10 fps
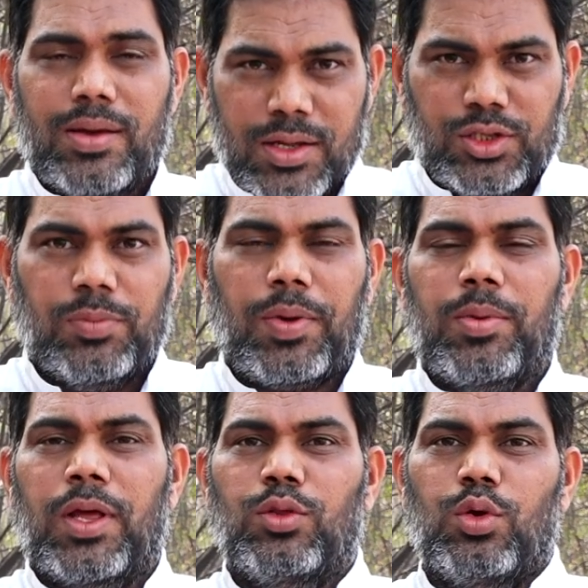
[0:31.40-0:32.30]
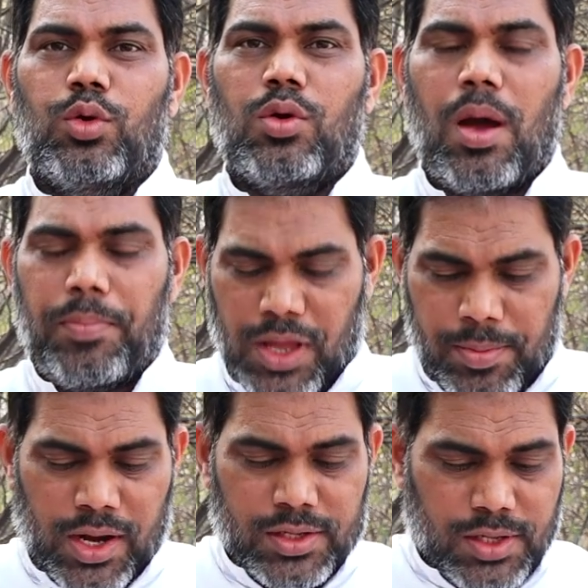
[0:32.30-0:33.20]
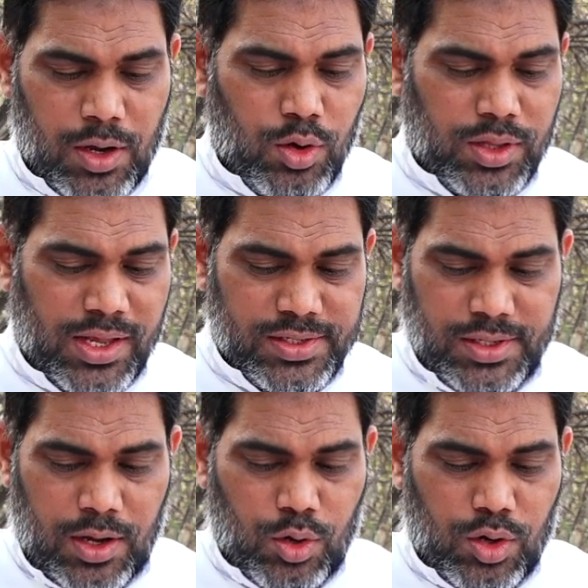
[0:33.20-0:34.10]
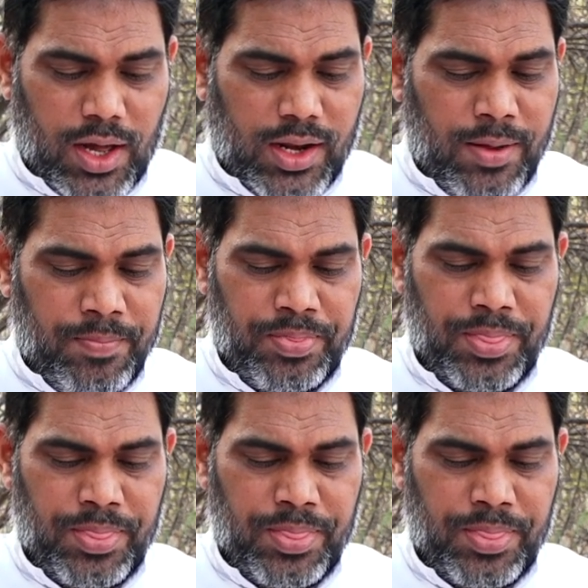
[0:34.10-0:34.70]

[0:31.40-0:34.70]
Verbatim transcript: క్రీస్తు పరమనందు ప్రియమైన సహోదరి సహోదరులారా